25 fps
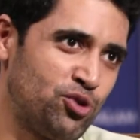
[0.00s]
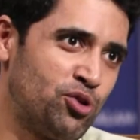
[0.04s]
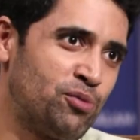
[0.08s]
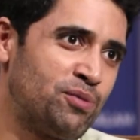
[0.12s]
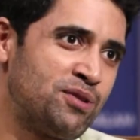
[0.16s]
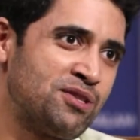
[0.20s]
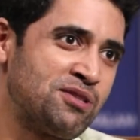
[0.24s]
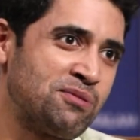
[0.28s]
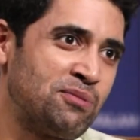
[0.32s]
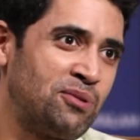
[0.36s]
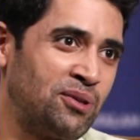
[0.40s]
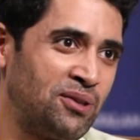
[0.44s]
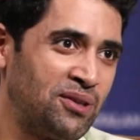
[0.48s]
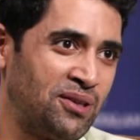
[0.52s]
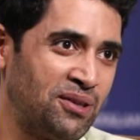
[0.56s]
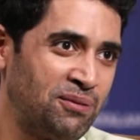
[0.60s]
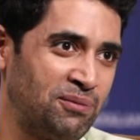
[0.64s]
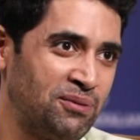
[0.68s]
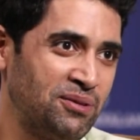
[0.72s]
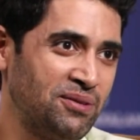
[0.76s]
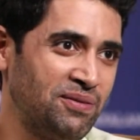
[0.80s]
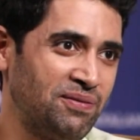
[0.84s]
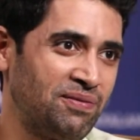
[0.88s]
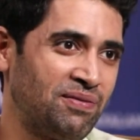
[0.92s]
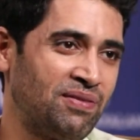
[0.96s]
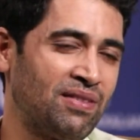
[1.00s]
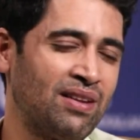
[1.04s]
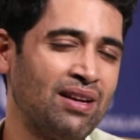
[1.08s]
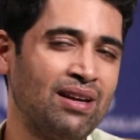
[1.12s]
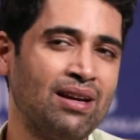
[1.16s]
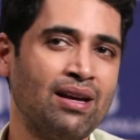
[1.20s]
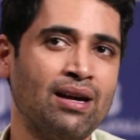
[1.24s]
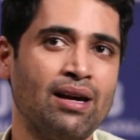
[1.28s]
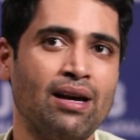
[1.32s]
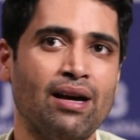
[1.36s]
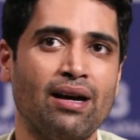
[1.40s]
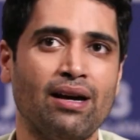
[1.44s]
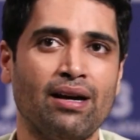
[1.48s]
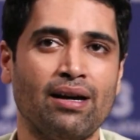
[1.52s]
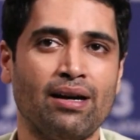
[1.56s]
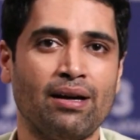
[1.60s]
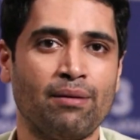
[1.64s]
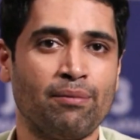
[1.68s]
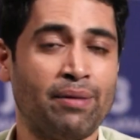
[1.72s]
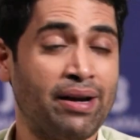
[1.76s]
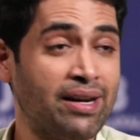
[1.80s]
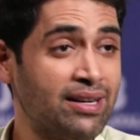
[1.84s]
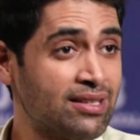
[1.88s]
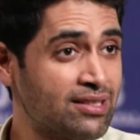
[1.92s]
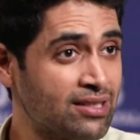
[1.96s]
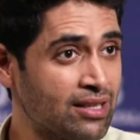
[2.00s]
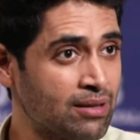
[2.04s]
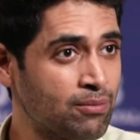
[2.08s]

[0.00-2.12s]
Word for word: చూపించబోతున్నాం సార్ mm.